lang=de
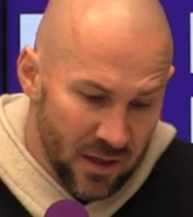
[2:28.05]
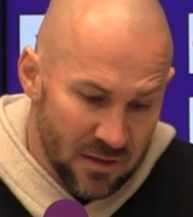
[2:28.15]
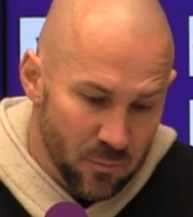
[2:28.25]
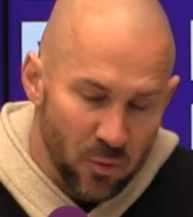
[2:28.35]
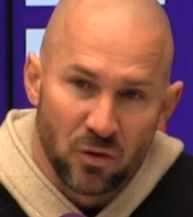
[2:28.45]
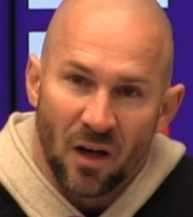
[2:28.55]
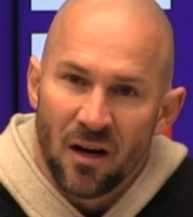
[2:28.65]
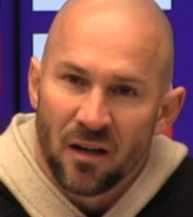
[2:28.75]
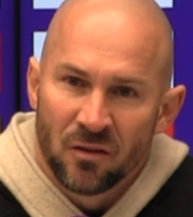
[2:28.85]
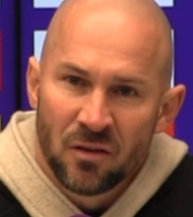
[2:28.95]
hört sich
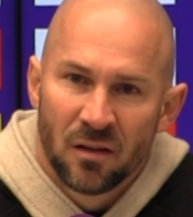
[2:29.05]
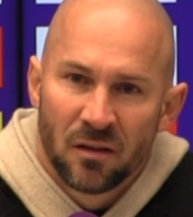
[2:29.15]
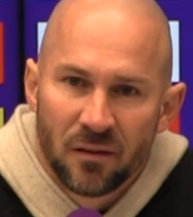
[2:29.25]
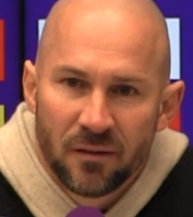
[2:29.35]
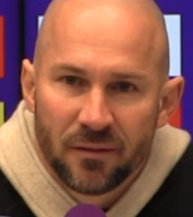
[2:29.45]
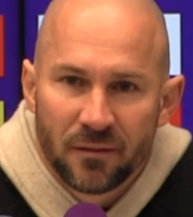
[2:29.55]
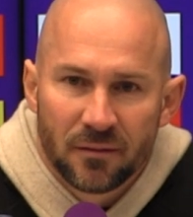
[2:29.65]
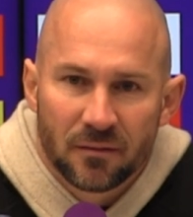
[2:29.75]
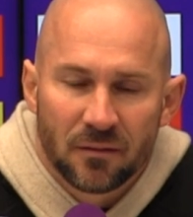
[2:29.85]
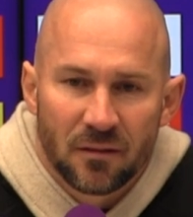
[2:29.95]
brutal an.
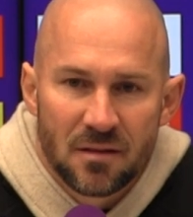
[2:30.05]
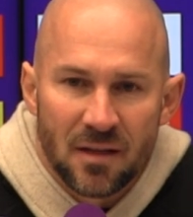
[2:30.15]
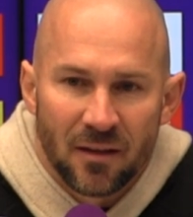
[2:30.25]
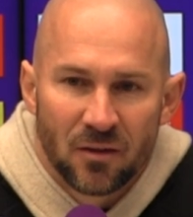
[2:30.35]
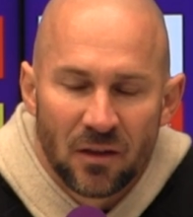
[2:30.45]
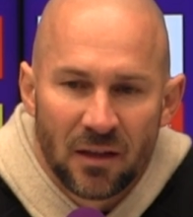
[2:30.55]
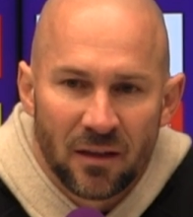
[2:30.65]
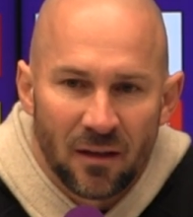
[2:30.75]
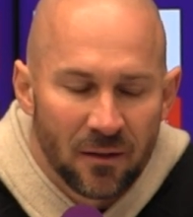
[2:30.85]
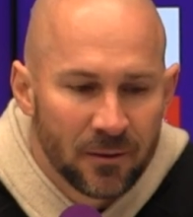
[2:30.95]
Es sind
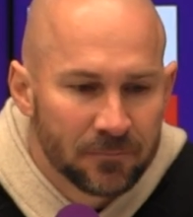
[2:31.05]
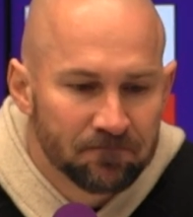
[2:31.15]
natürlich auch